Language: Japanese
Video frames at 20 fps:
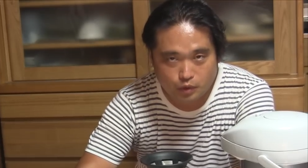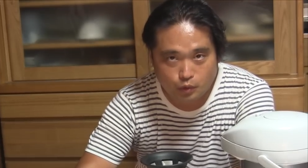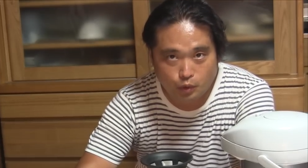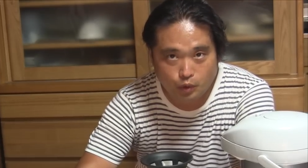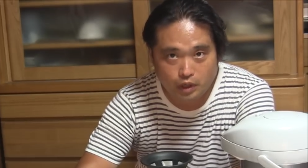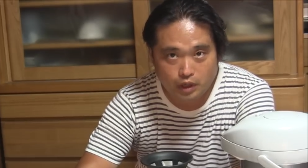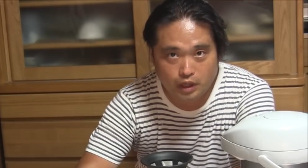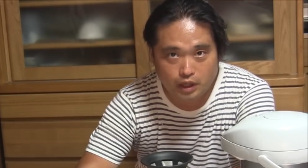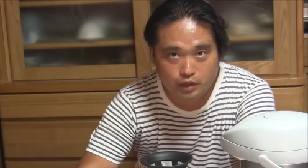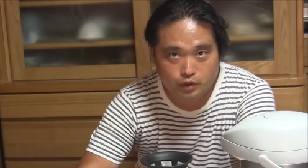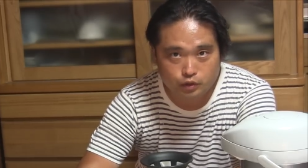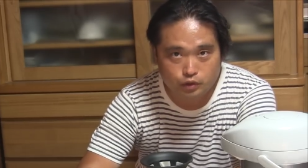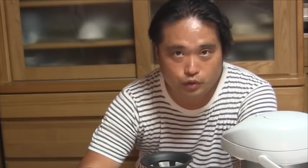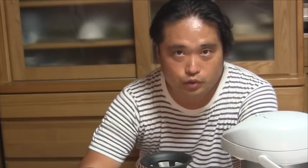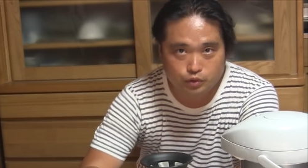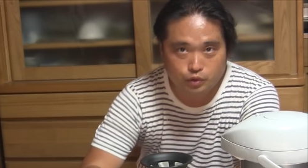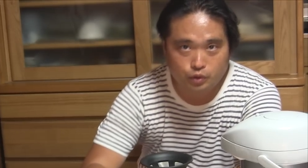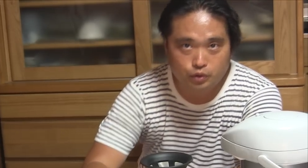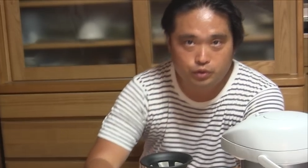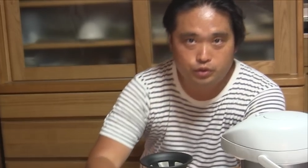これでちょっと
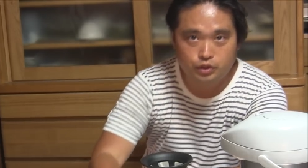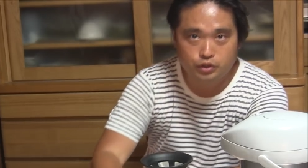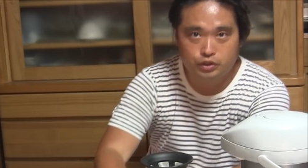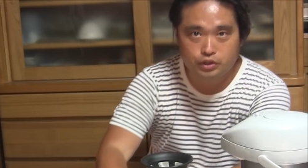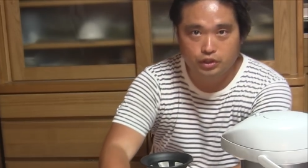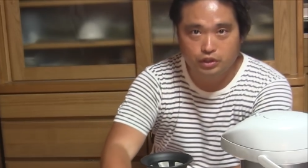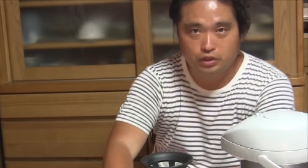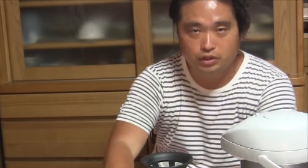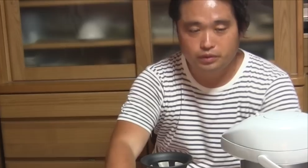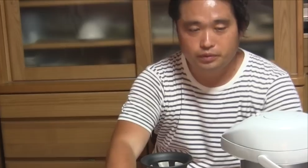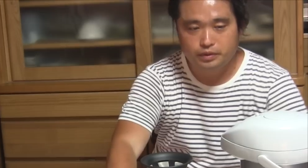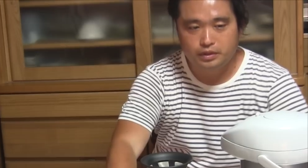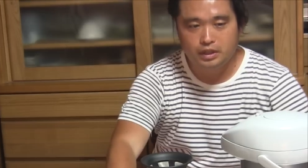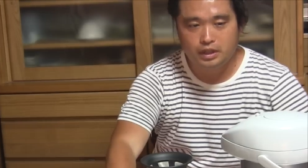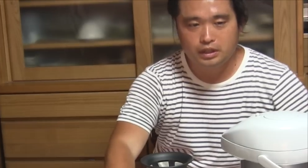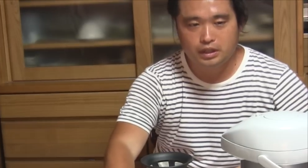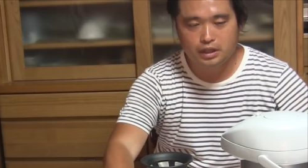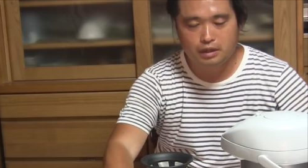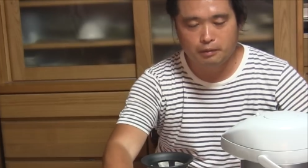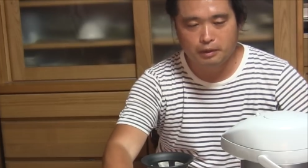少しずつ
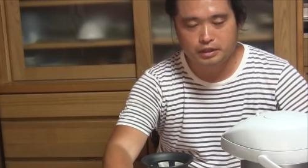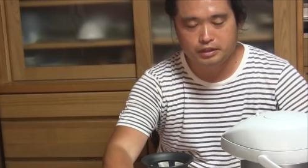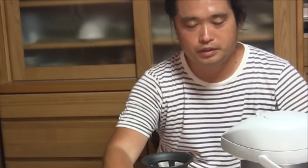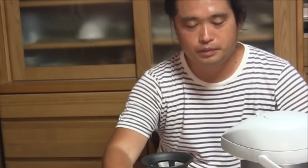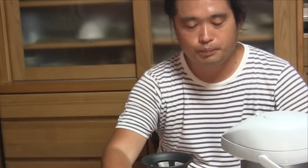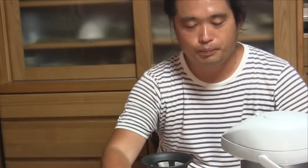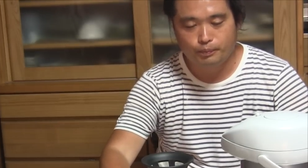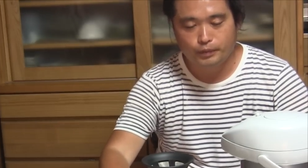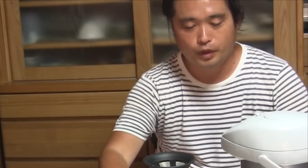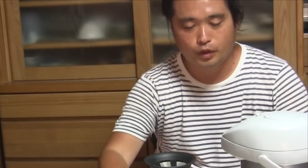入れてきます。